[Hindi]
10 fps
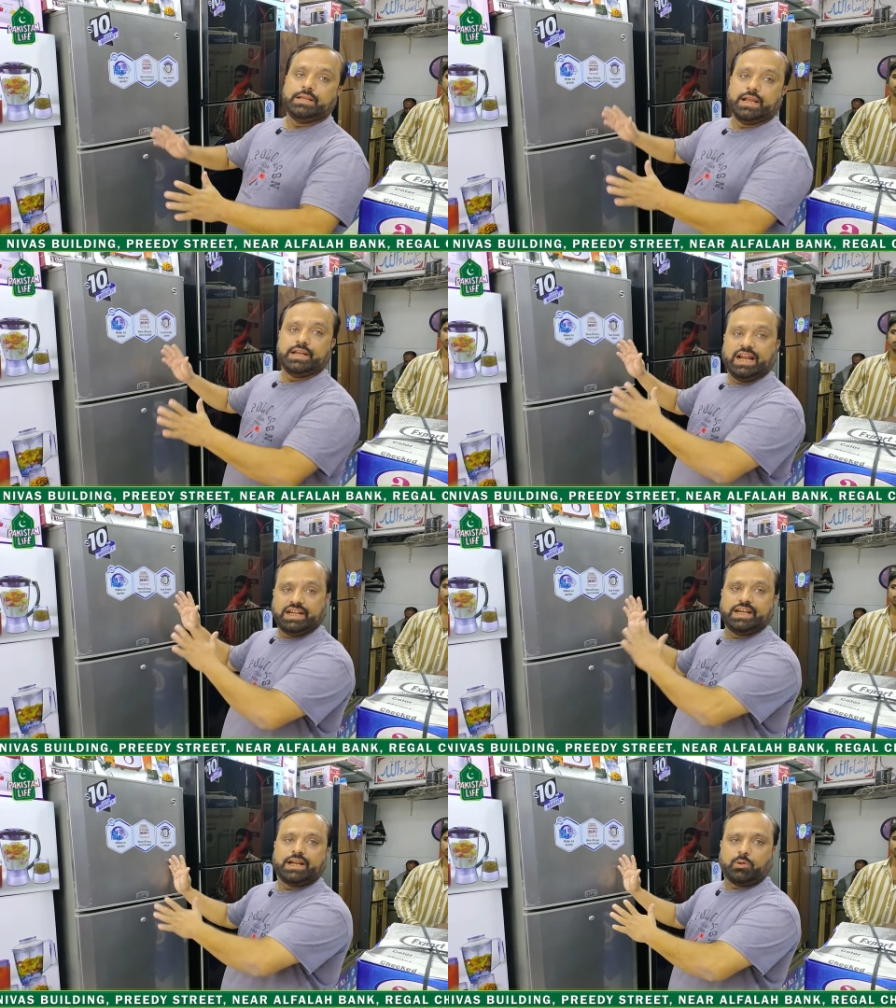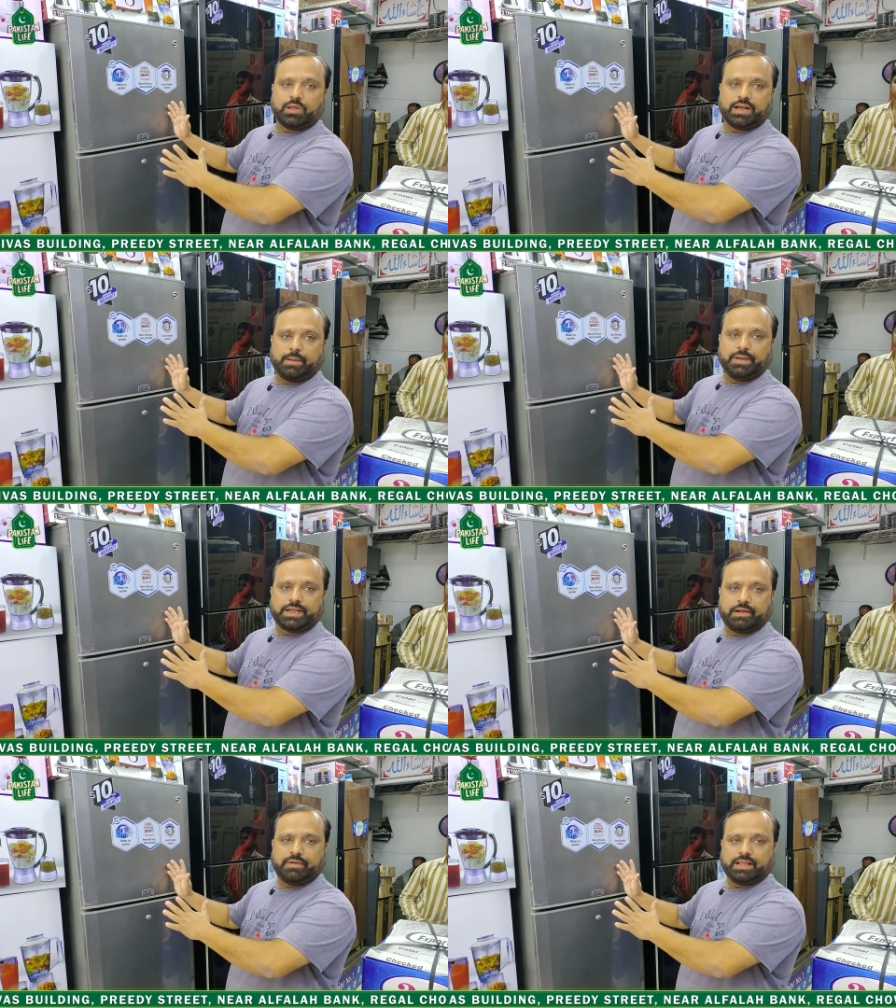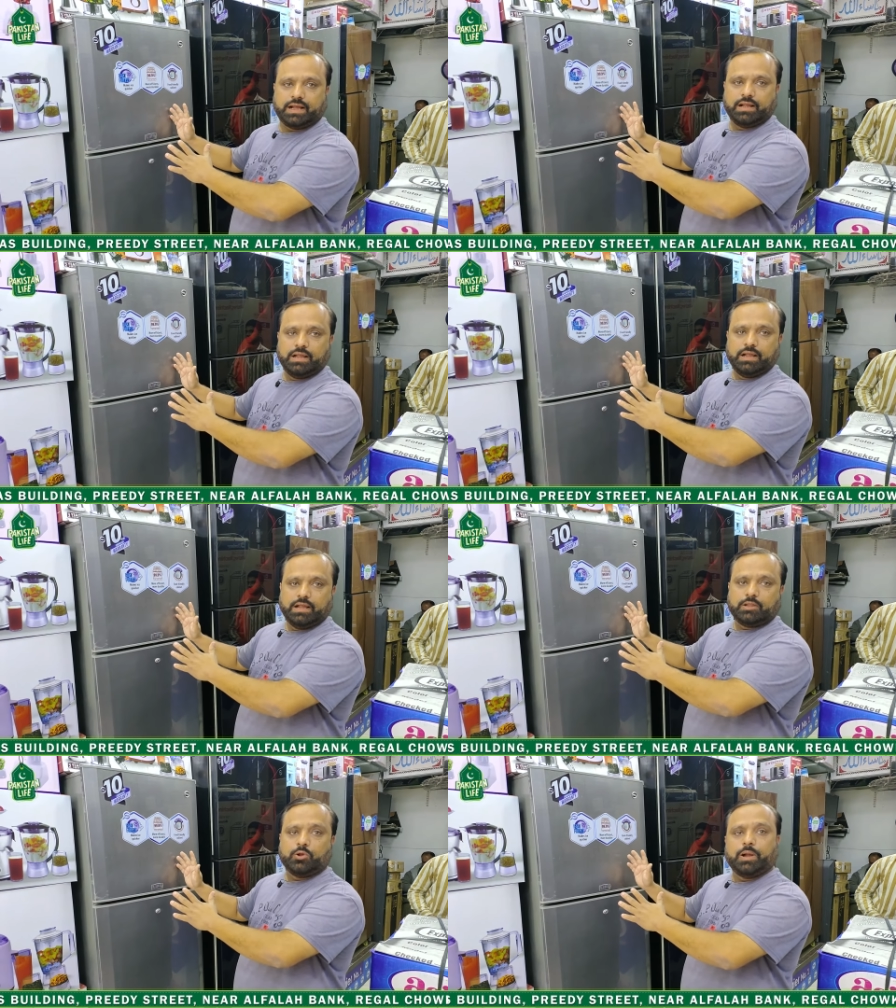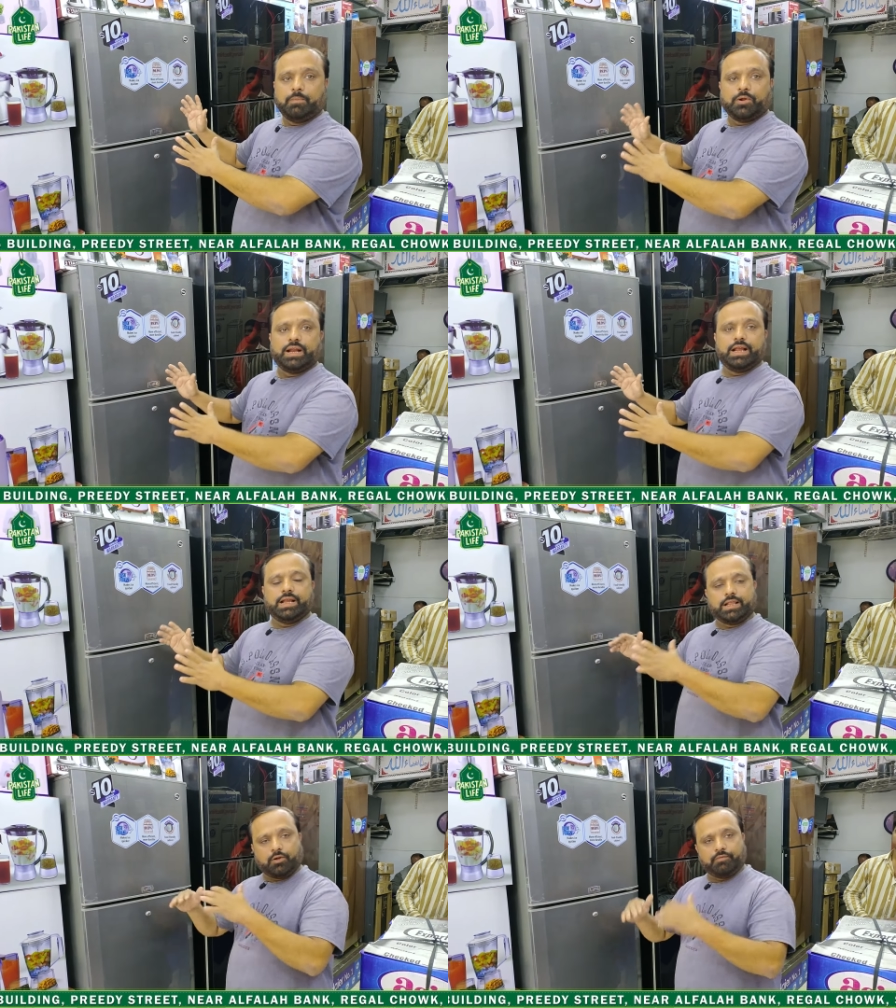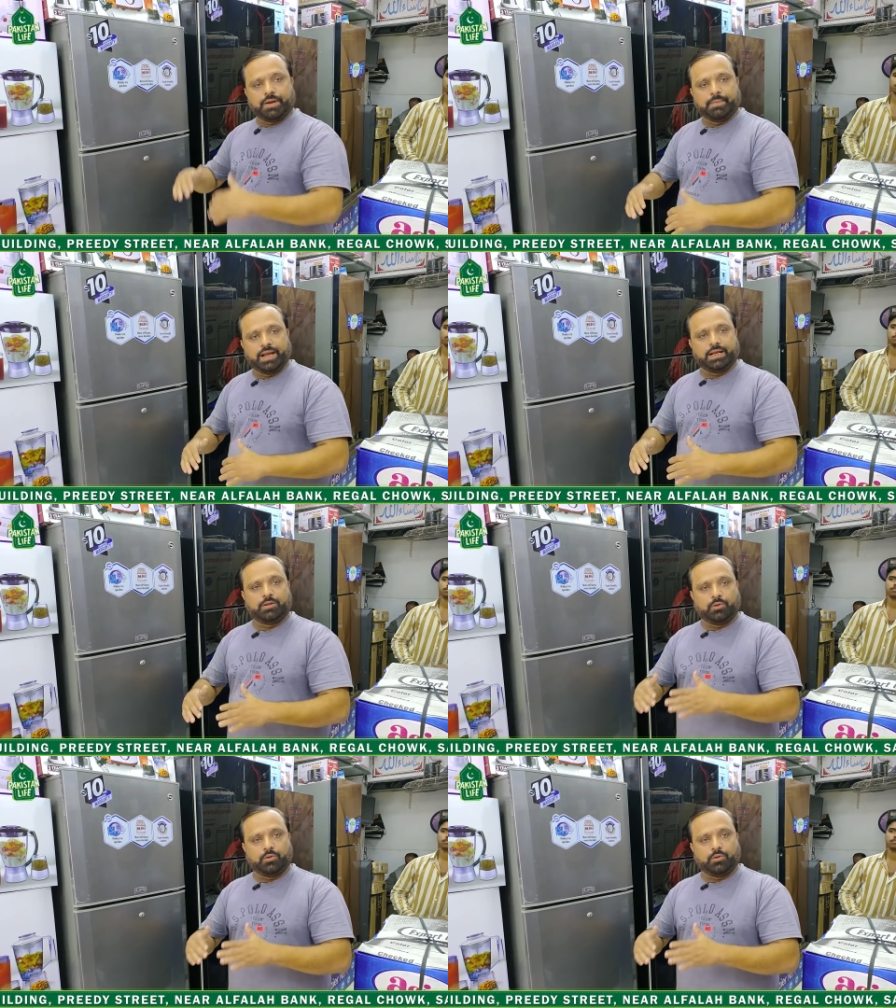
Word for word: ये नाइन्टी थाउजेंड का बेचा हुआ ठीक है तो हम लोग ने इस ऑफर में